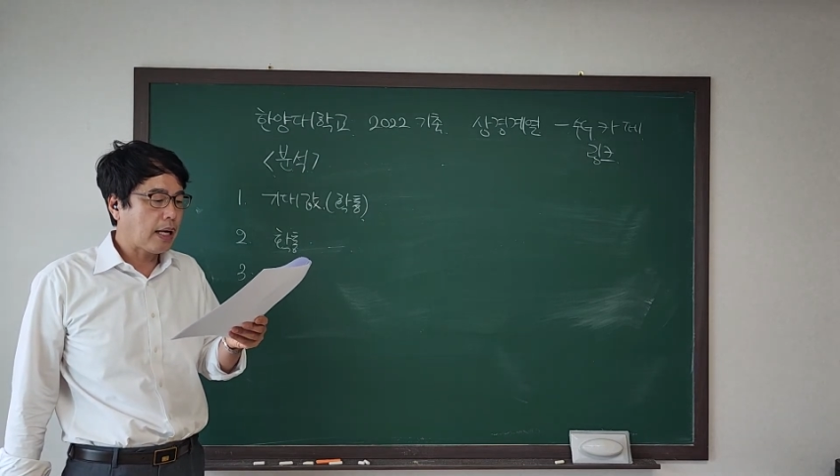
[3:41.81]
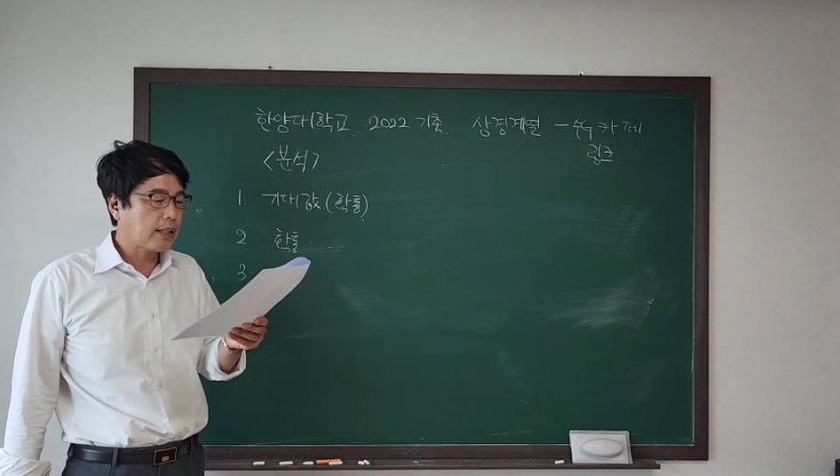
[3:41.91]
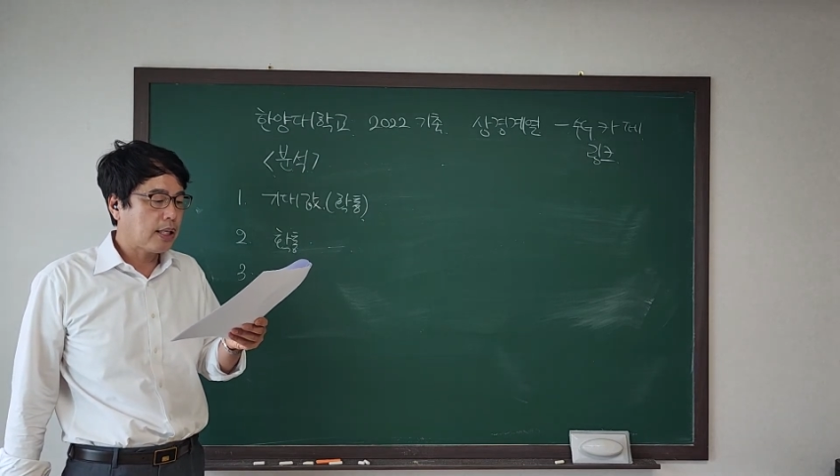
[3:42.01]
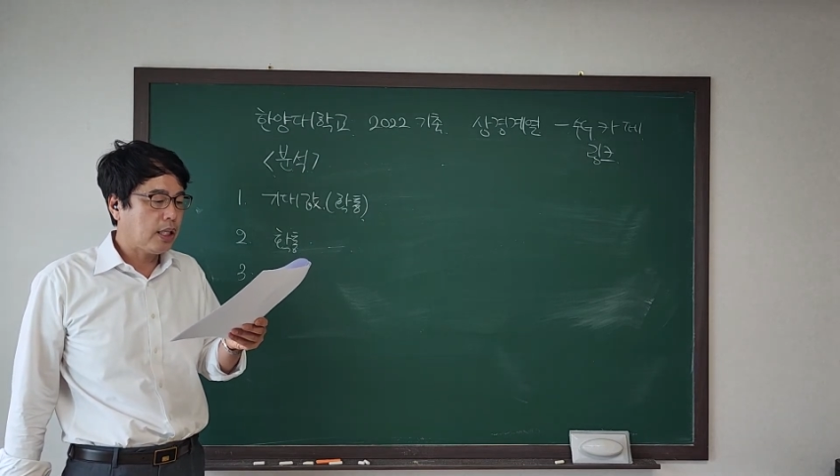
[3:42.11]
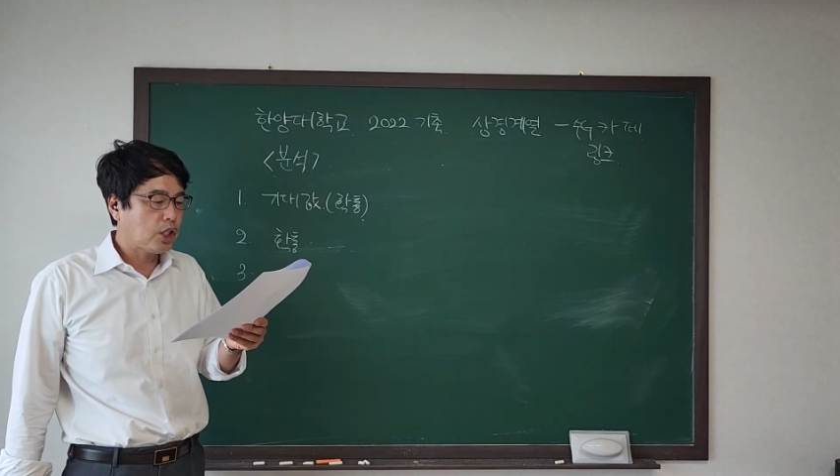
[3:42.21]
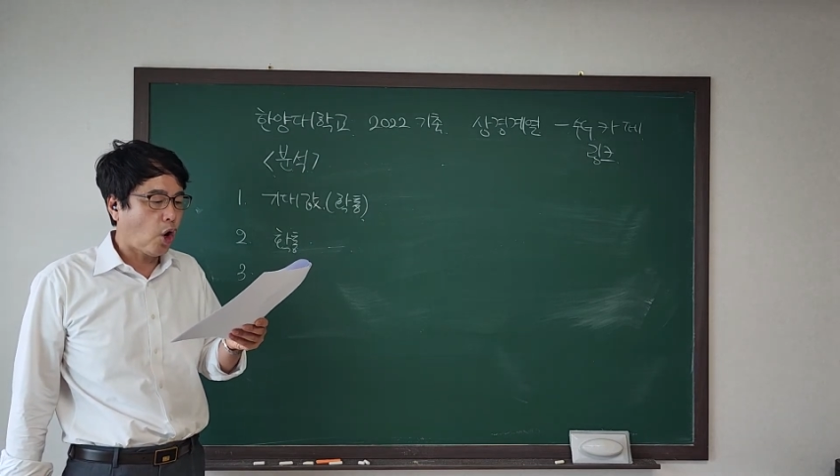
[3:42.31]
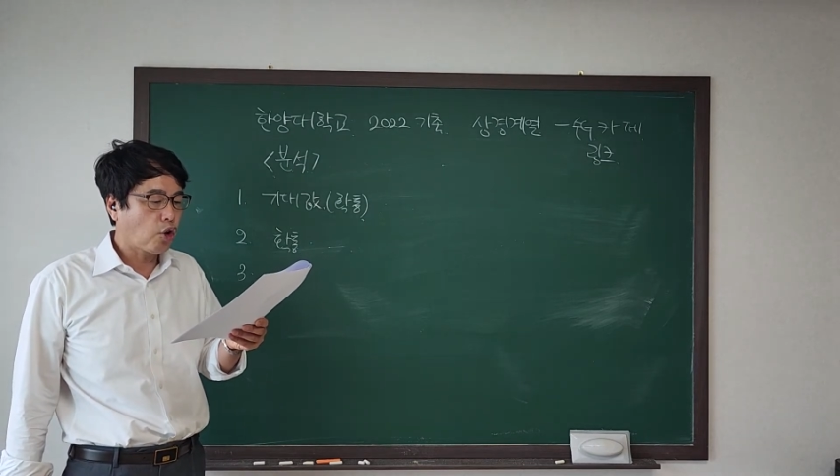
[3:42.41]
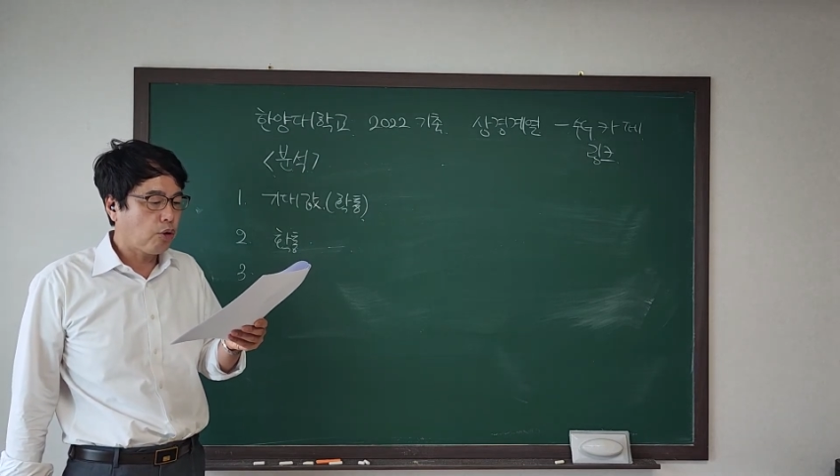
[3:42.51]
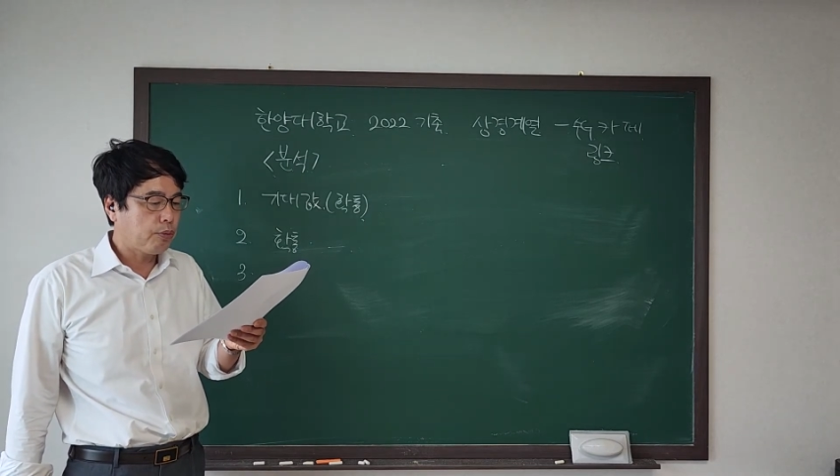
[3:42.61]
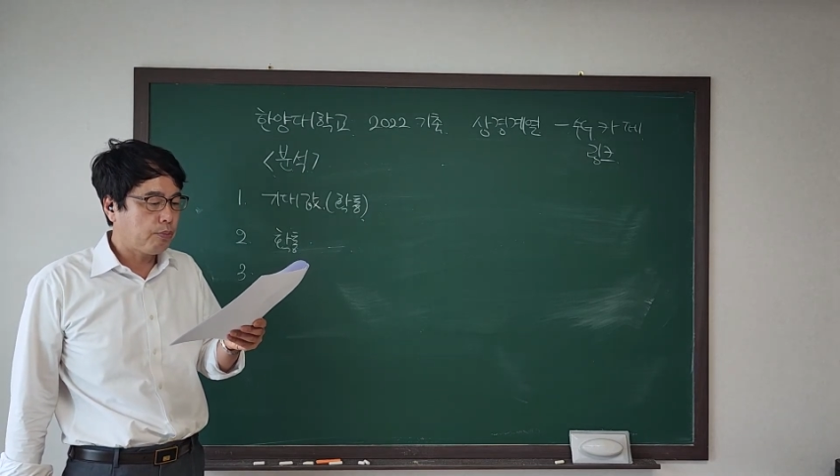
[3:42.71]
X의
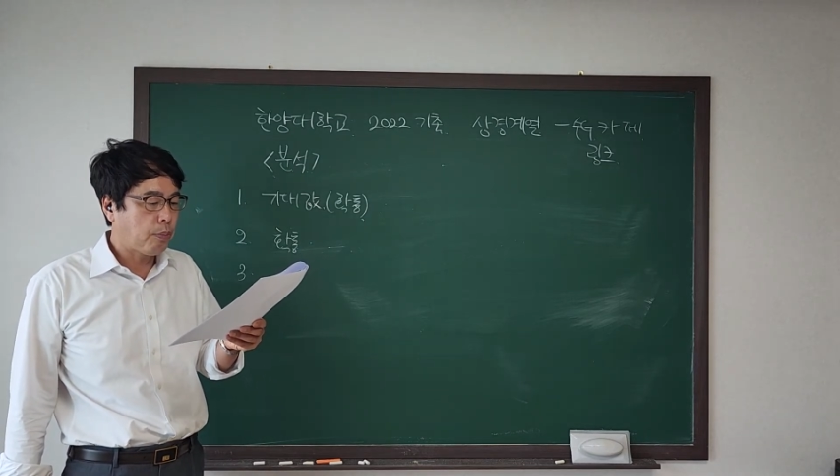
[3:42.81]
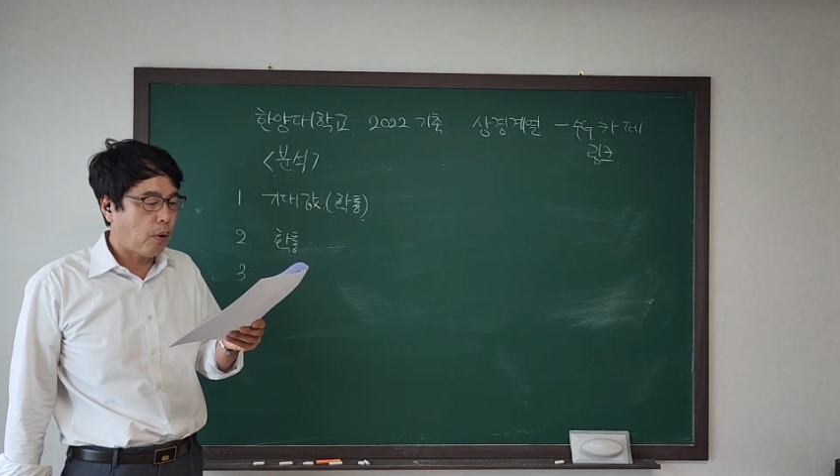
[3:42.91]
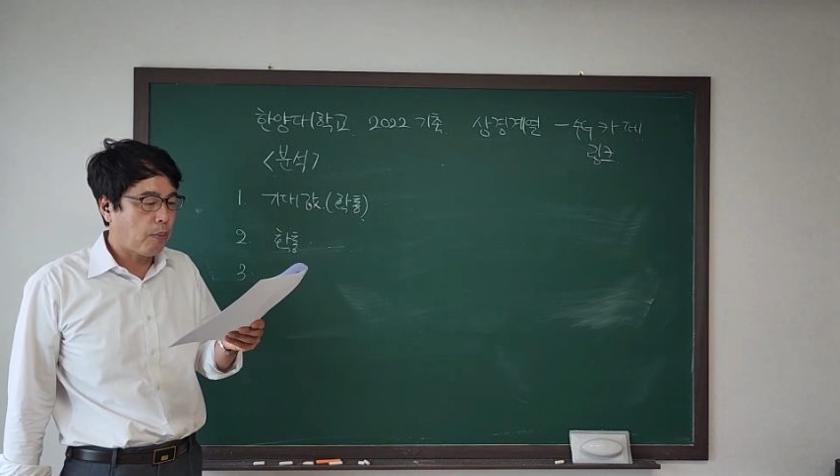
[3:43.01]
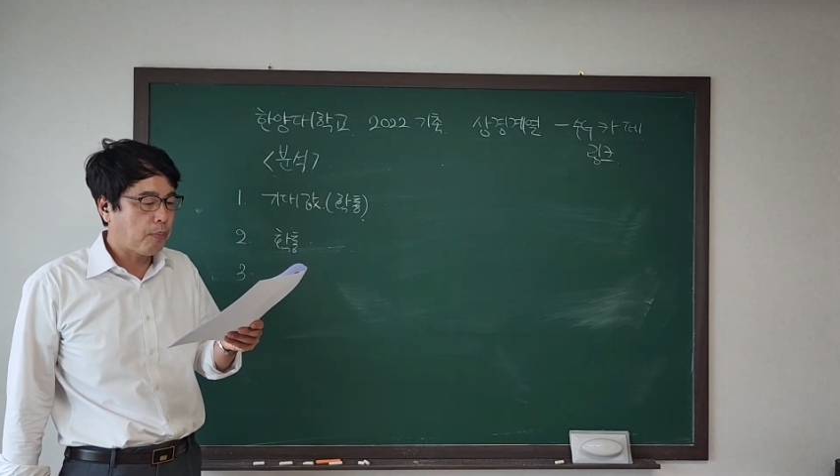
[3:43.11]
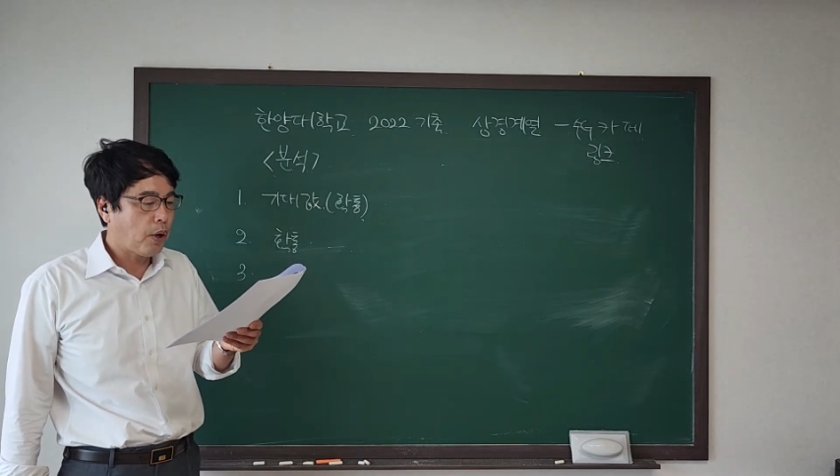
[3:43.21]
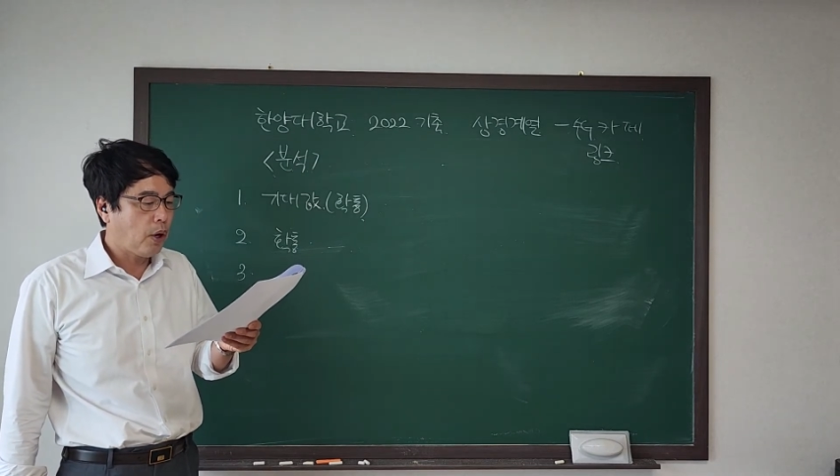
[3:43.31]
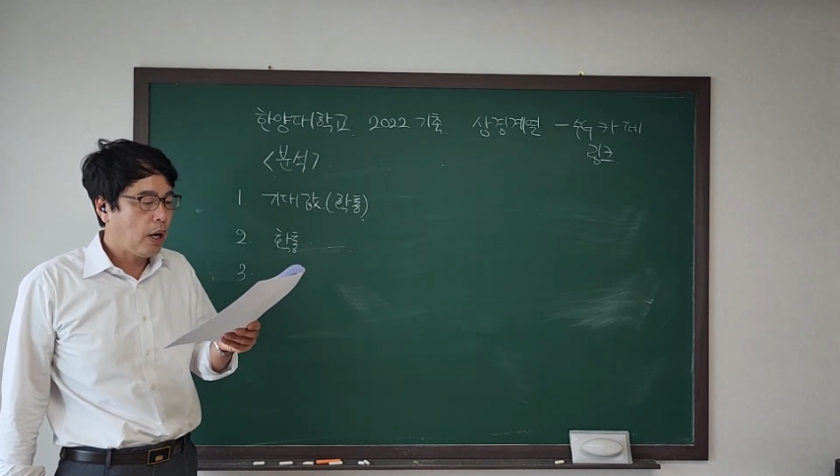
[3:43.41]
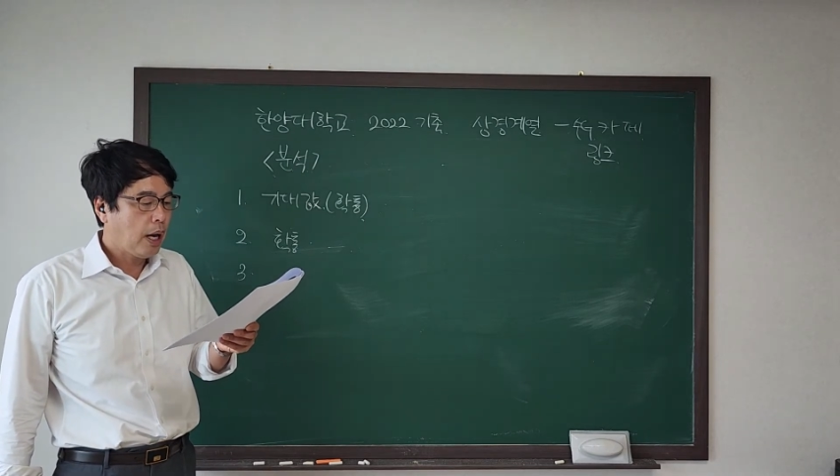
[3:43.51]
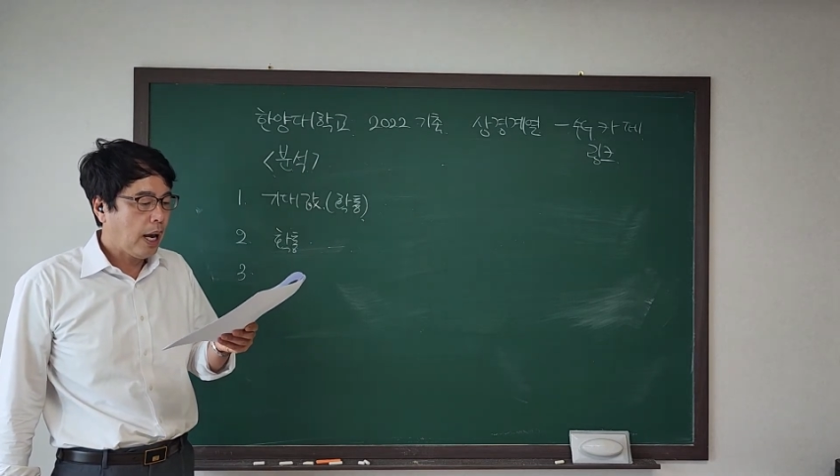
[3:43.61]
정규분포표,